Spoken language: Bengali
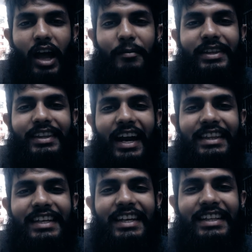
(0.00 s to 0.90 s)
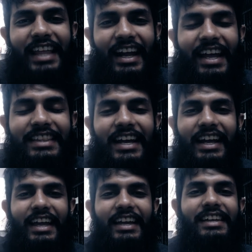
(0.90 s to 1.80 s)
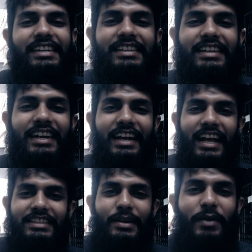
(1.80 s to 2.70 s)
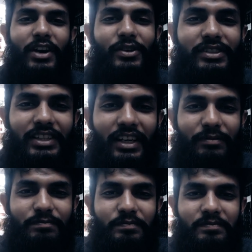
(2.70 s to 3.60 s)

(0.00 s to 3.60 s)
আমি তার দিকে তাকায় তাকায় রাস্তা পার হচ্ছিলাম